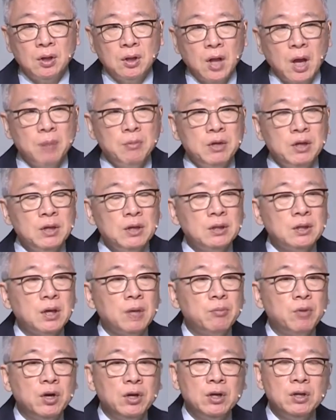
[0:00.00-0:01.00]
남이
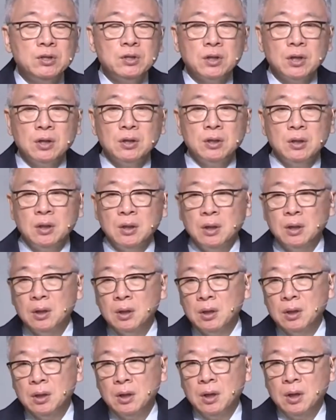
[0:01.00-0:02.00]
이렇게 뭐 이런저런
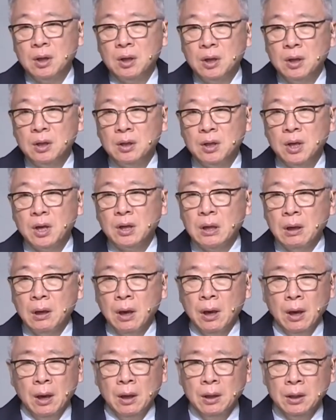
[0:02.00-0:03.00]
얘기,
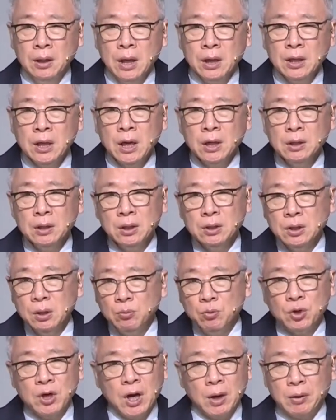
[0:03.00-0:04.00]
얘기하는 거
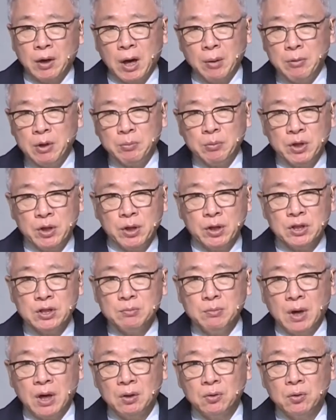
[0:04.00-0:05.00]
너무 가, 가볍게
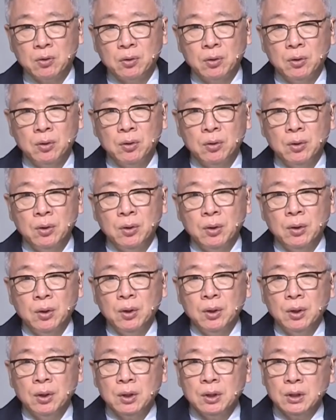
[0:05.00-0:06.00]
여기지 말고
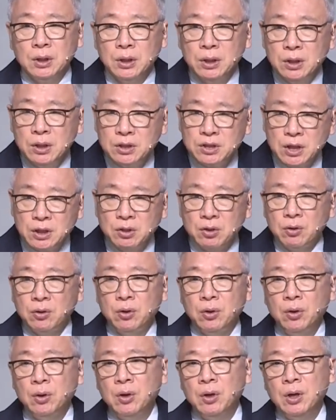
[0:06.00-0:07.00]
그 일을
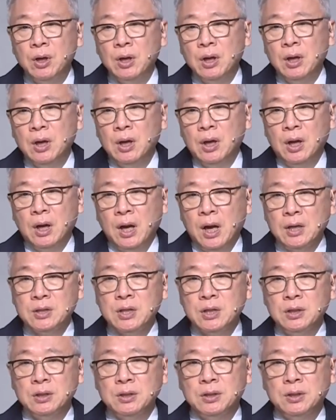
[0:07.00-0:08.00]
제대로
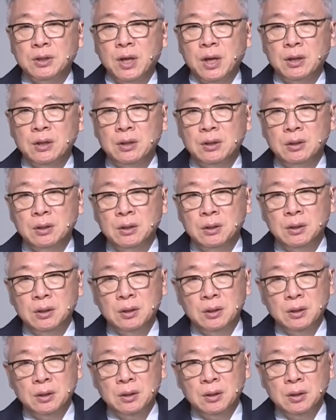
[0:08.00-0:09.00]
하자는 그 얘기를
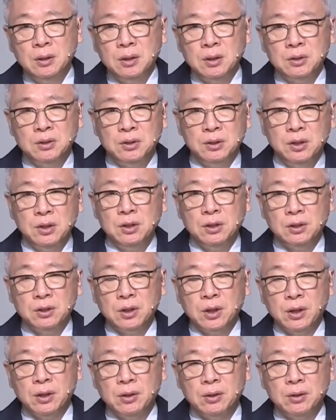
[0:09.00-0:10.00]
드리는
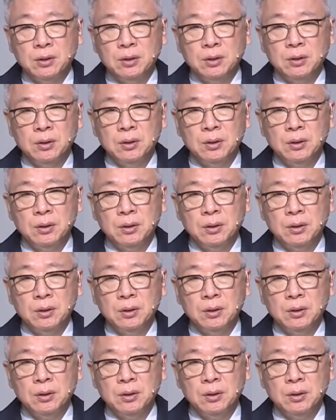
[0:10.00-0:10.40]
거예요.